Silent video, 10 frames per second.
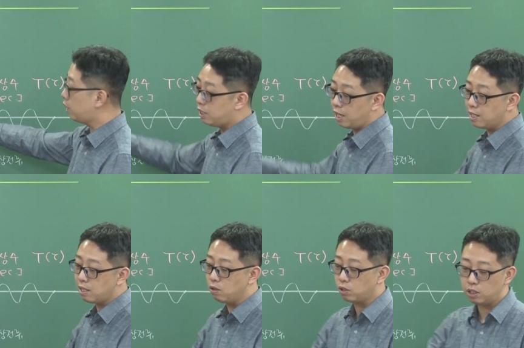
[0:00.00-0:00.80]
기사나
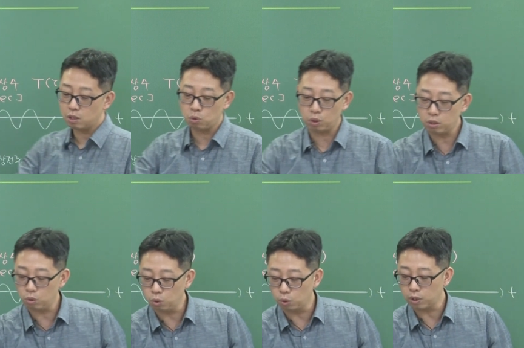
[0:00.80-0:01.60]
산업기사
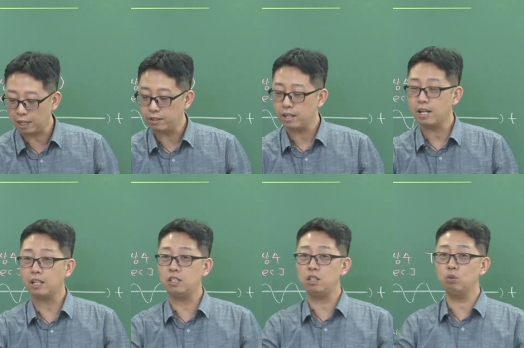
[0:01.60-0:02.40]
쪽에서는 요거를
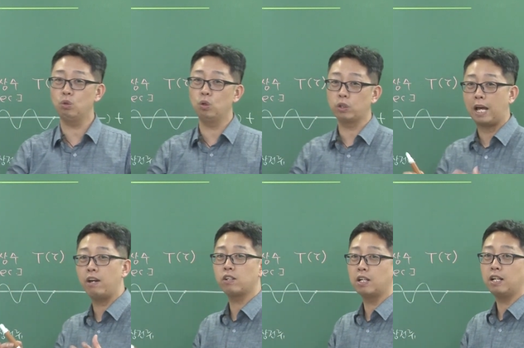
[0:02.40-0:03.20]
간단하게 식으로
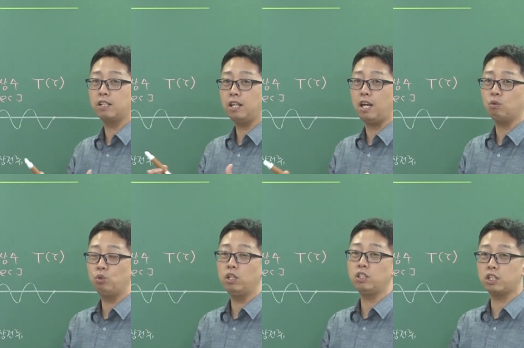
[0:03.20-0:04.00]
나열을 하는데
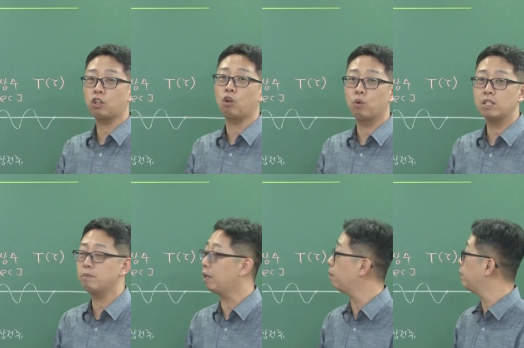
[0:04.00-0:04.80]
우리는 이제
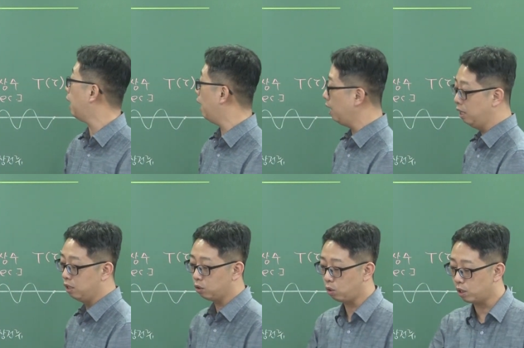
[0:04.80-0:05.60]
결과식만 합니다.
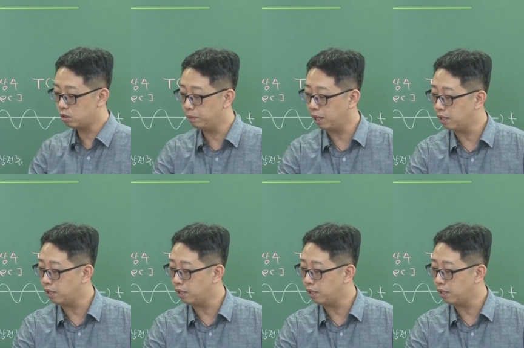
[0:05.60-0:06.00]
결과식만